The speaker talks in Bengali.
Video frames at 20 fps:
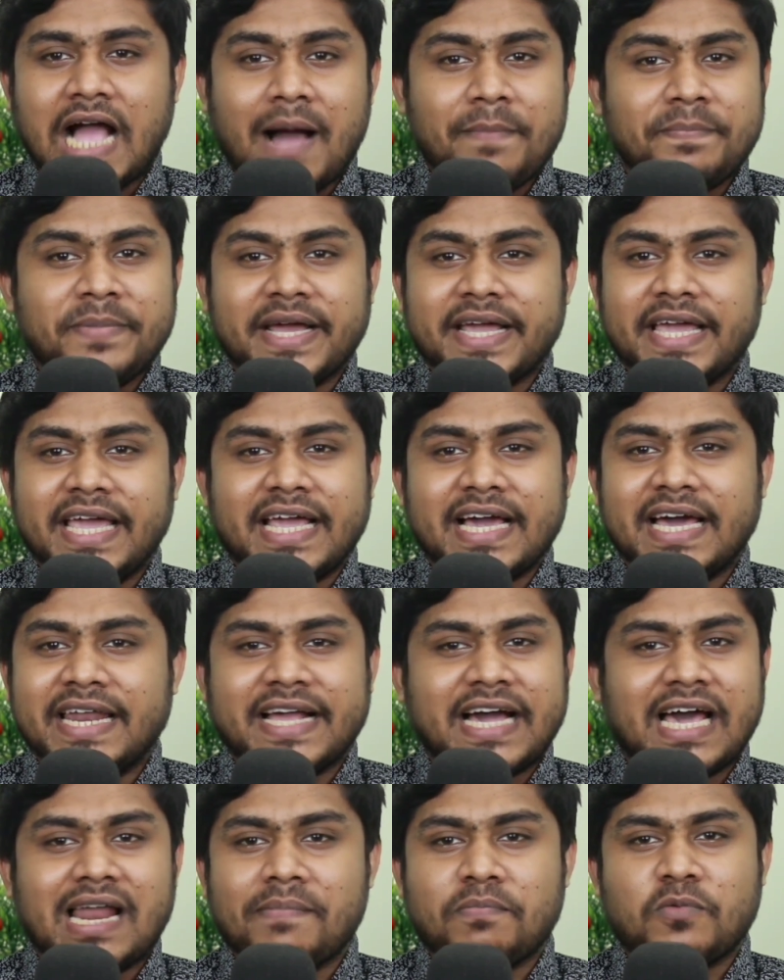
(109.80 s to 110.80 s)
আপনাকে এখানে
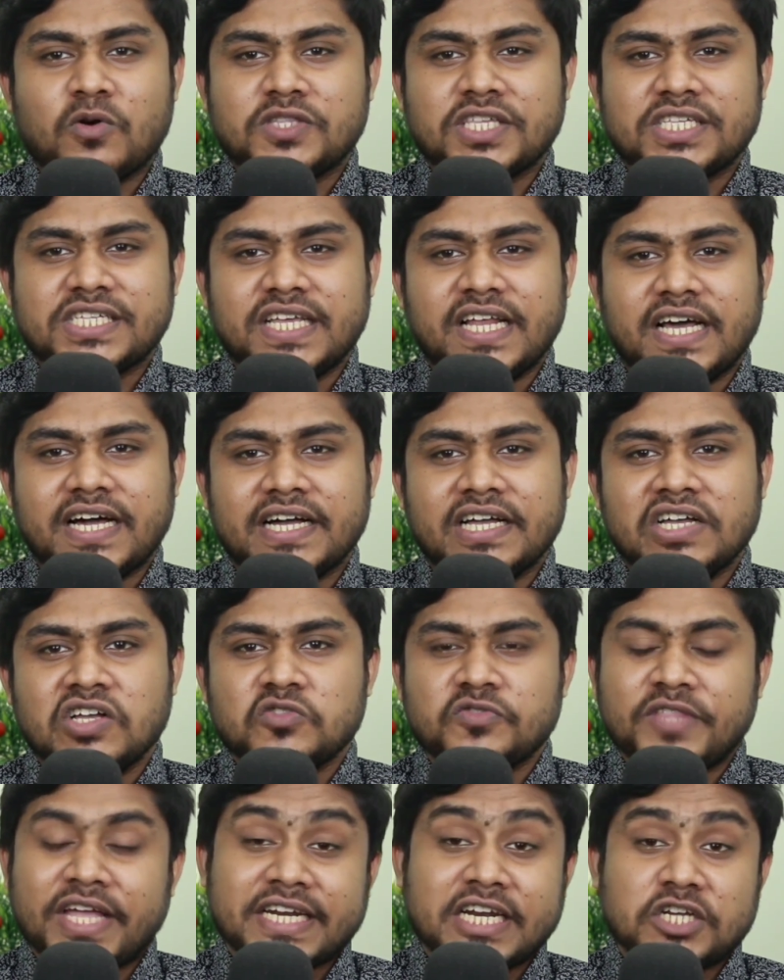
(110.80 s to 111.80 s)
খারাপ করতেছে না
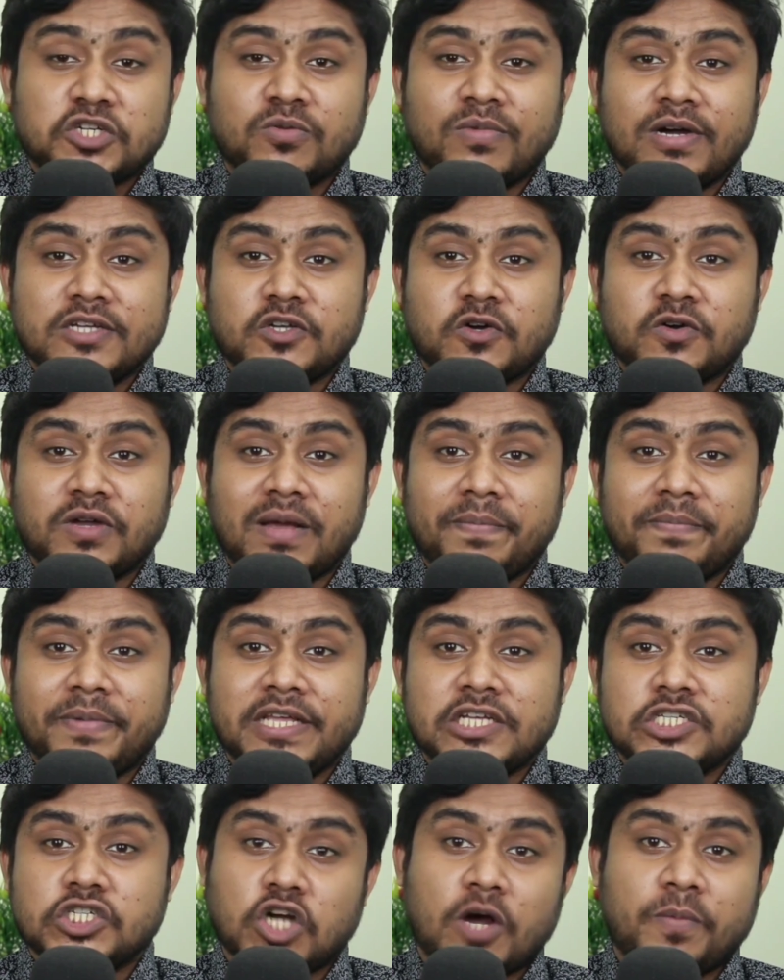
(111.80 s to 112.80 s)
তো একটা সময় যখন আপনি
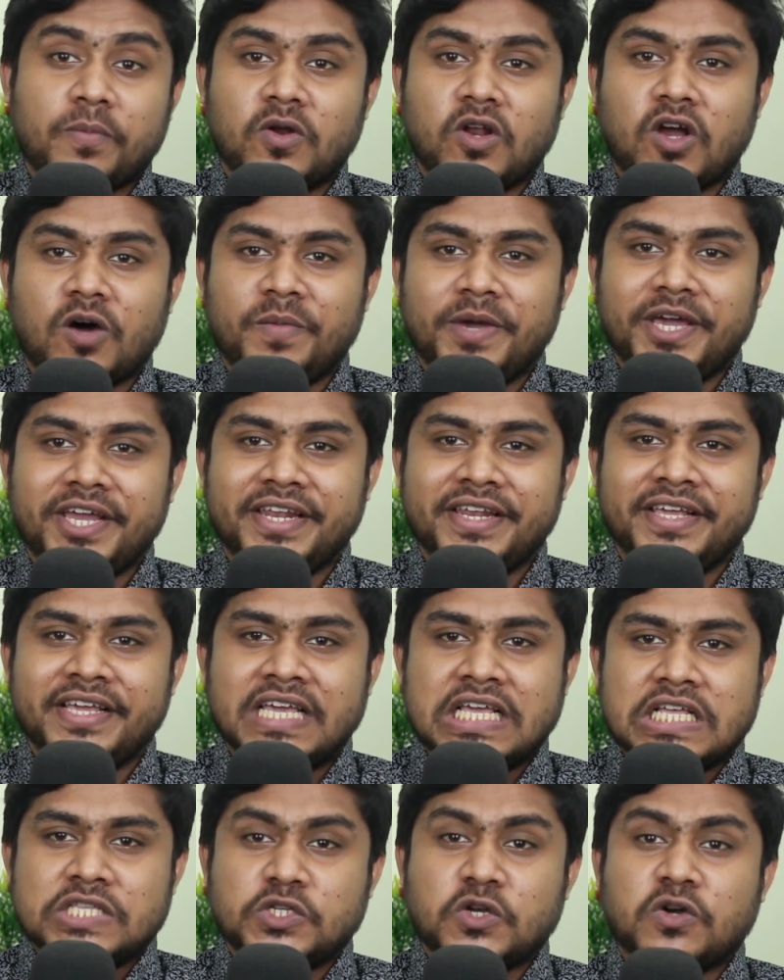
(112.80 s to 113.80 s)
সফল হবেন
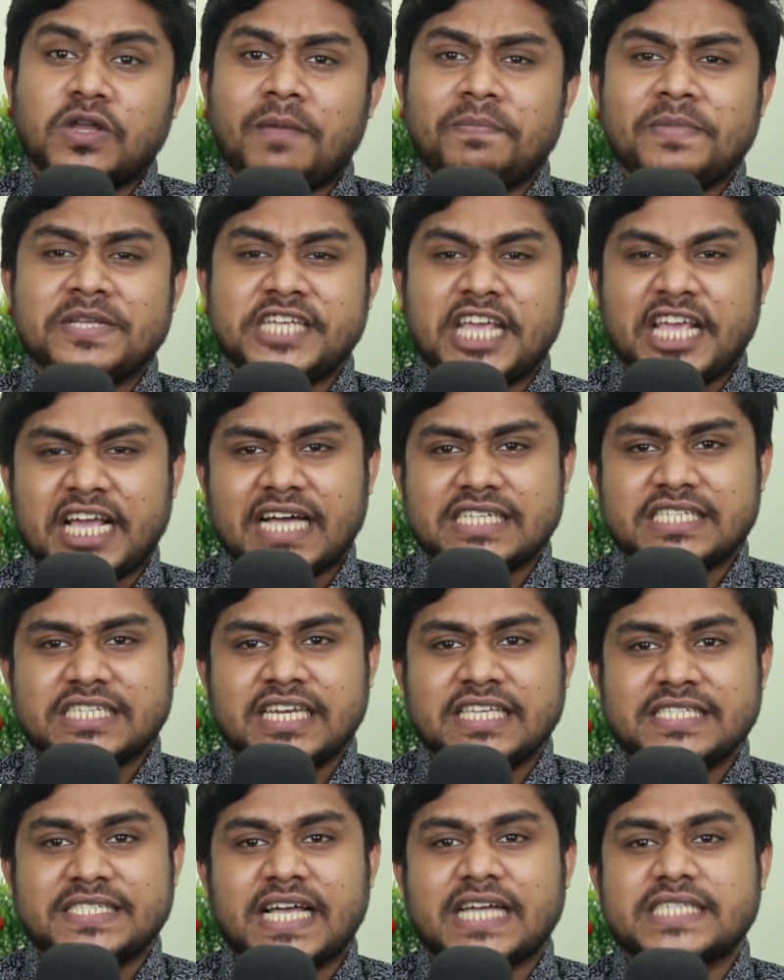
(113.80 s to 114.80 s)
যখন আপনি সেই কাজটা
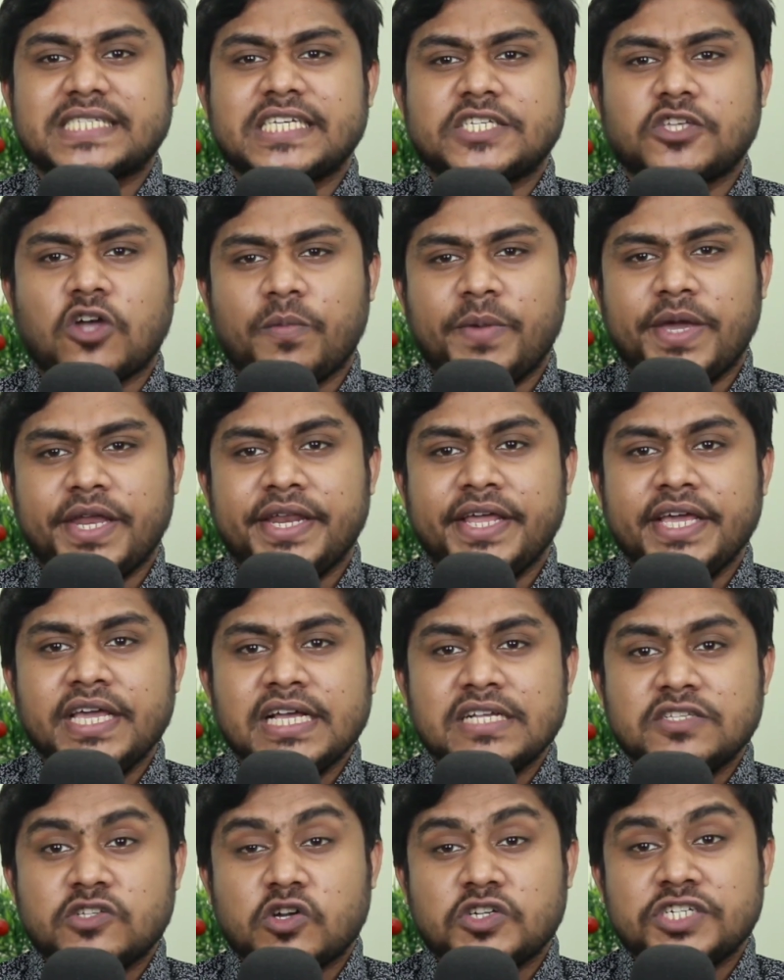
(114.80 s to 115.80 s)
নিয়ে সাকসেস হবেন
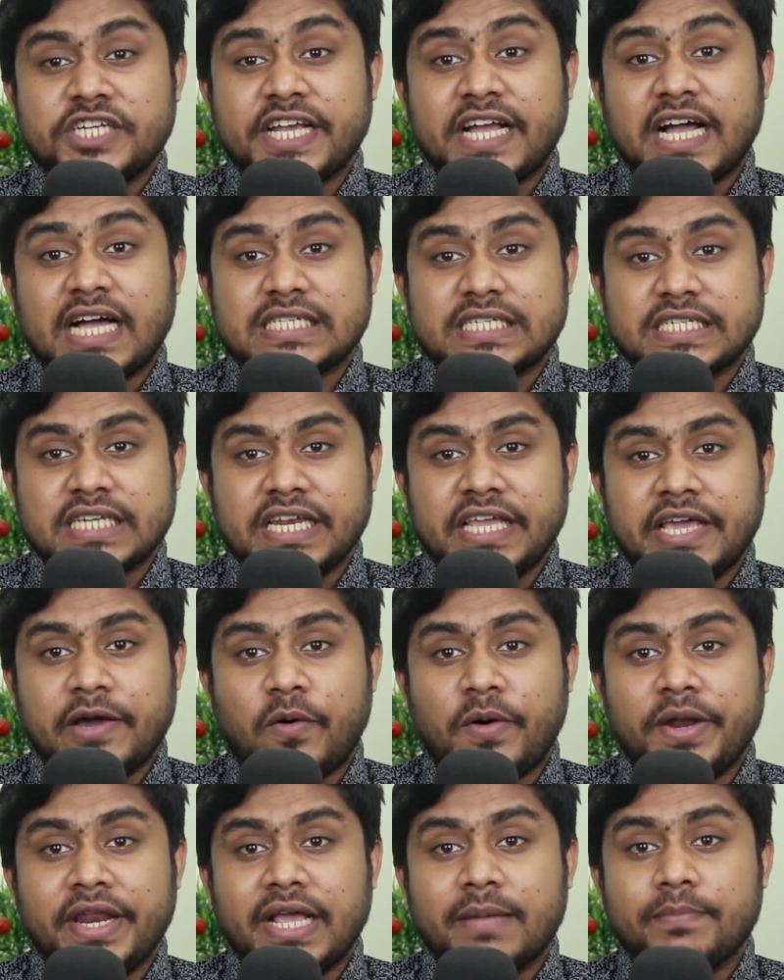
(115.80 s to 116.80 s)
যখন সেই কাজটা নিয়ে
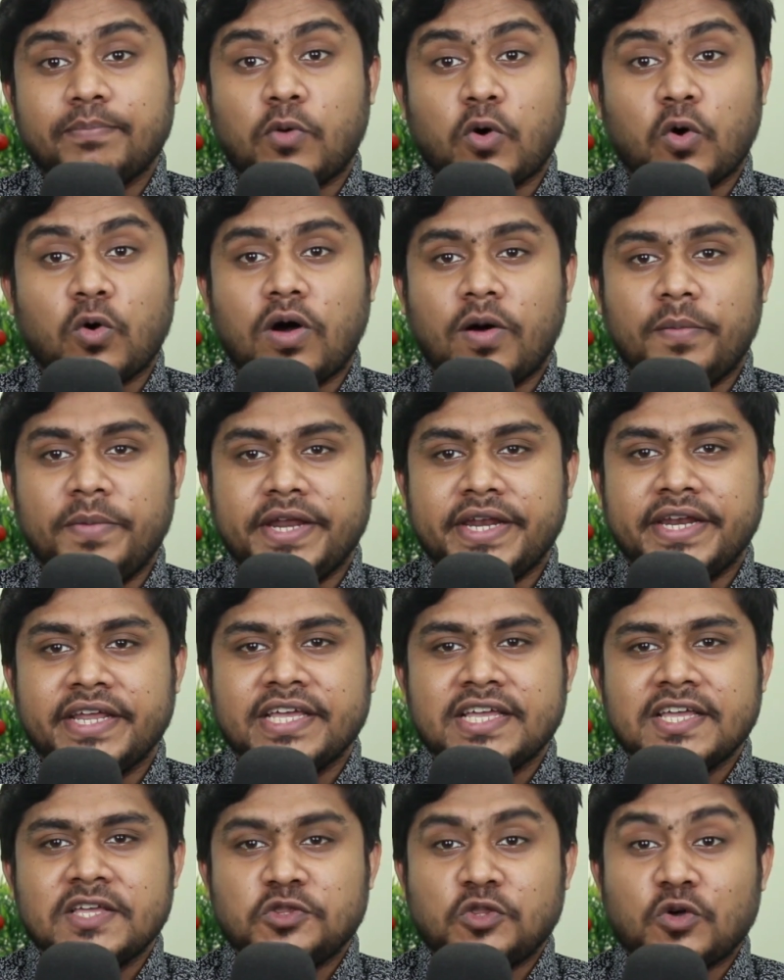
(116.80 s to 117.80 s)
অনেক বড় হবেন
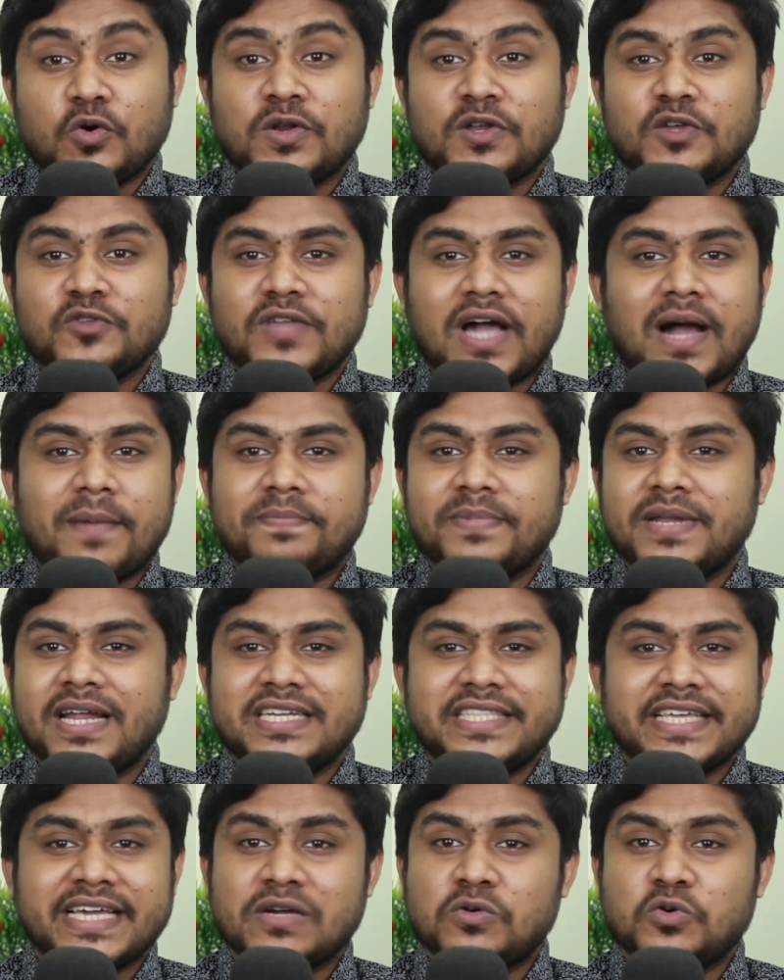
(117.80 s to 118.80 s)
তখন কিন্তু আপনার
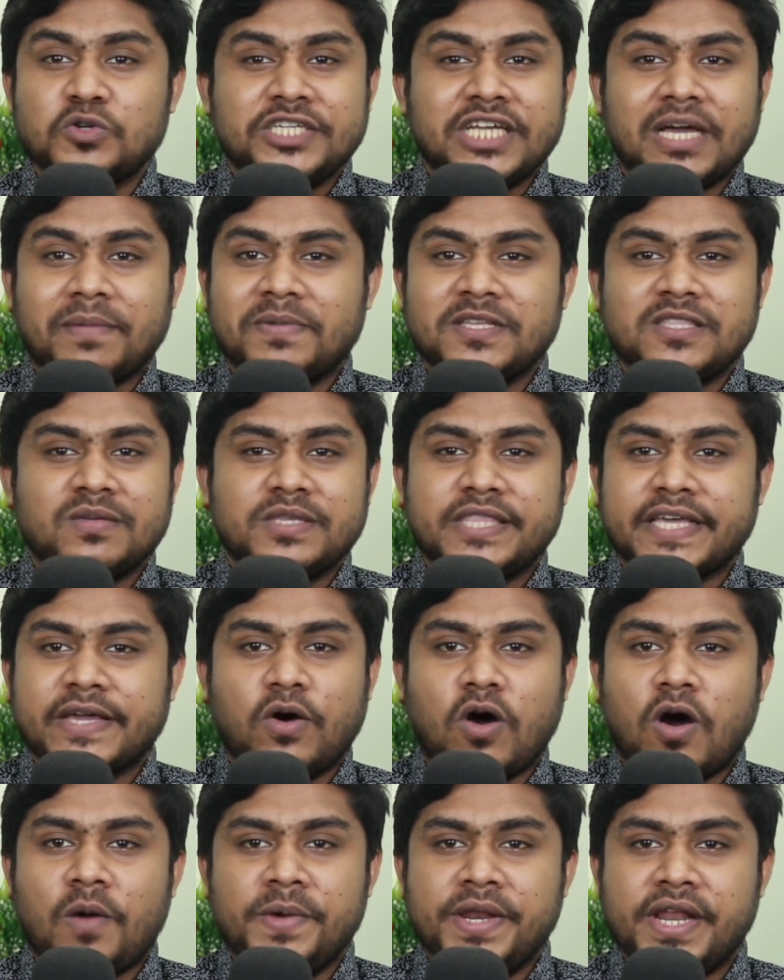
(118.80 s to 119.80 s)
থেকে খুশি আর পৃথিবী থেকে
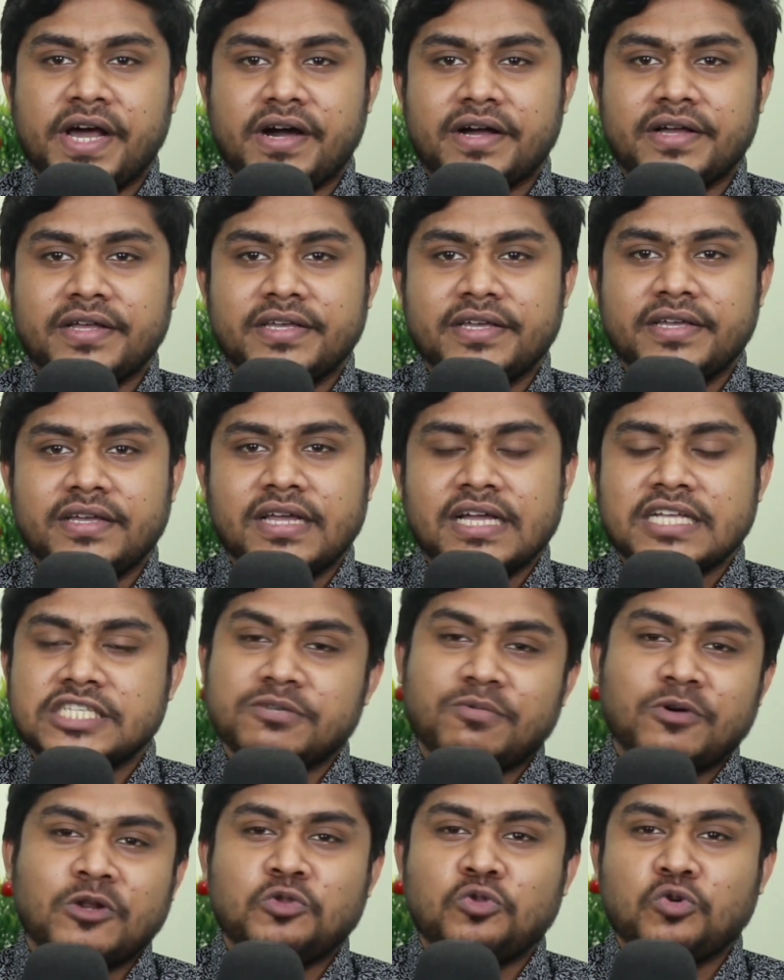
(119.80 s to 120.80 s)
হবে না
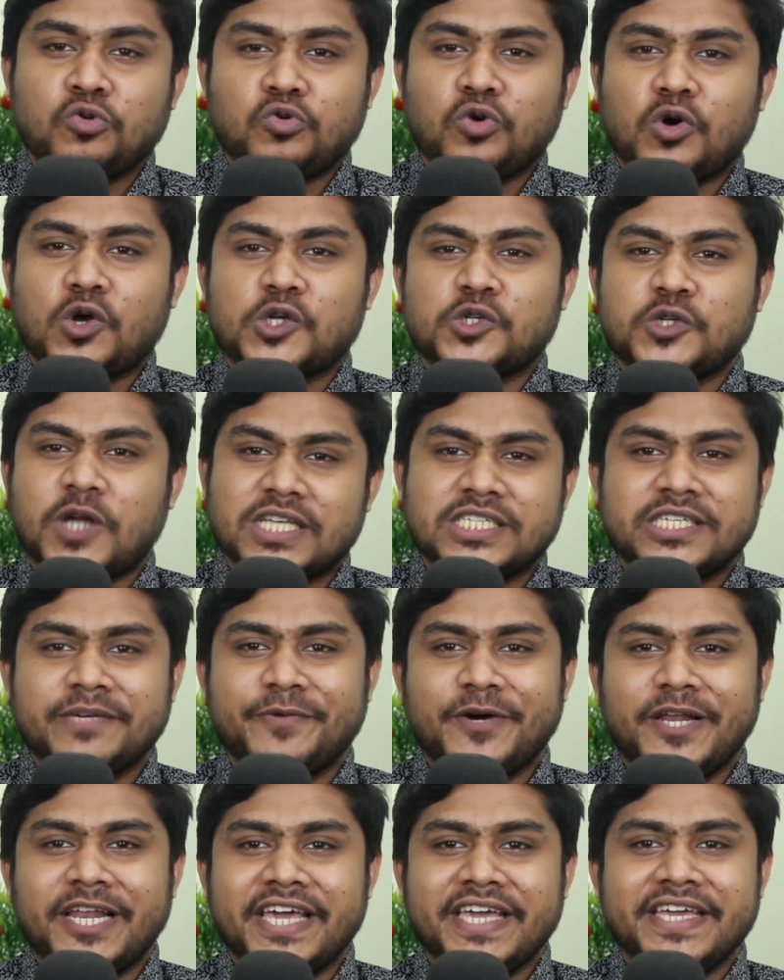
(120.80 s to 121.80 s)
জীবনে দুঃখ কষ্ট আছে
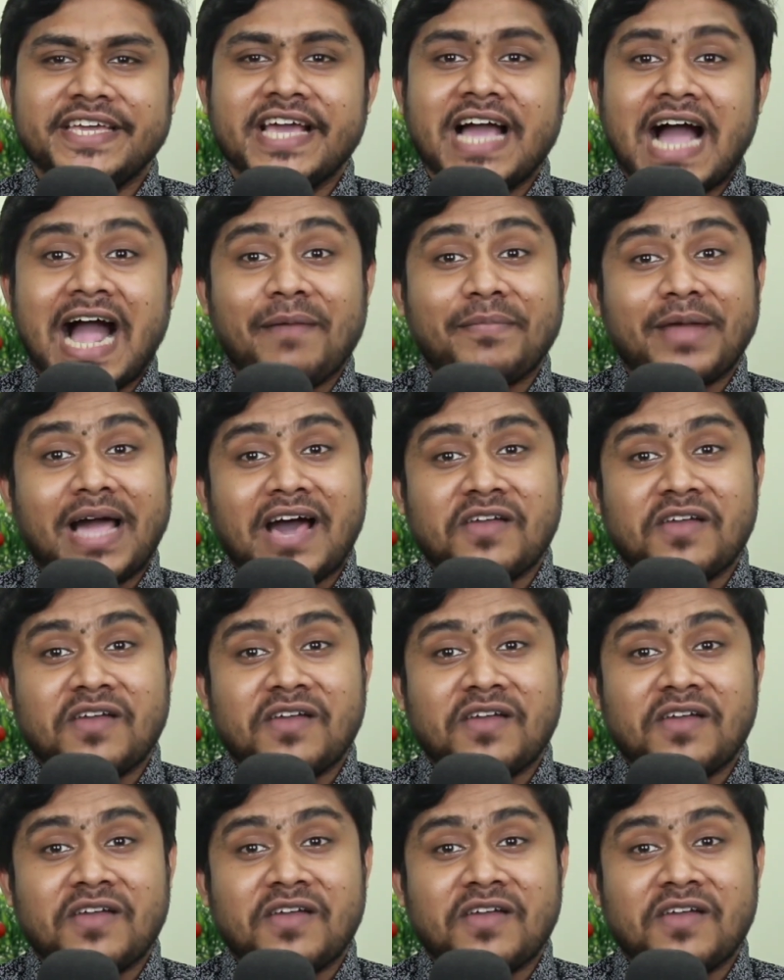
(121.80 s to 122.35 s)
বলেই আমরা